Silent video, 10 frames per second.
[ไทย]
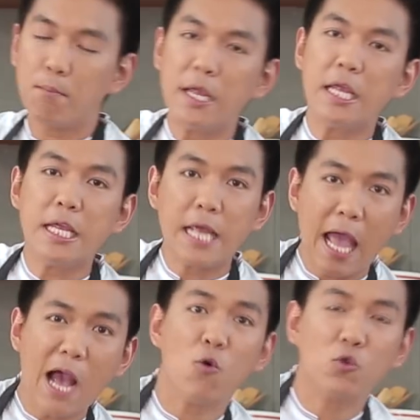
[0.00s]

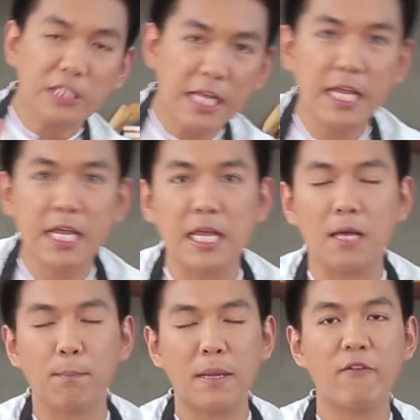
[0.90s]
BLT
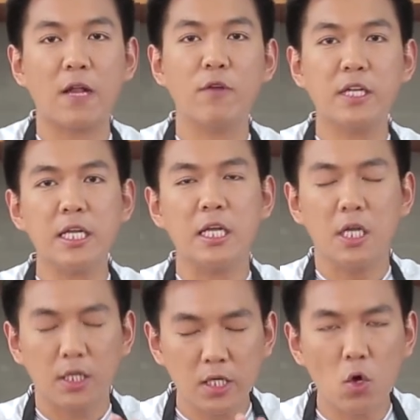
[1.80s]
เป็นแซนด์วิชที่
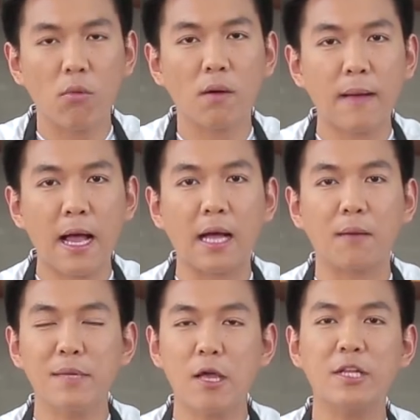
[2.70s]
นิยมมาก
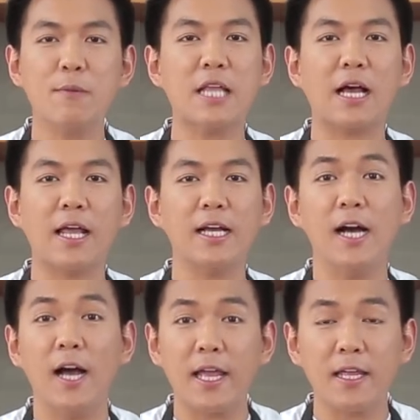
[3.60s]
ๆ BLT มาจากอะไร
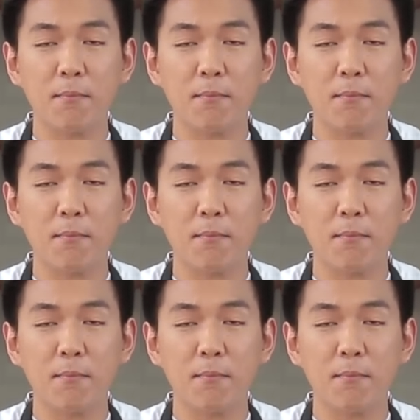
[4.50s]
เอ่ย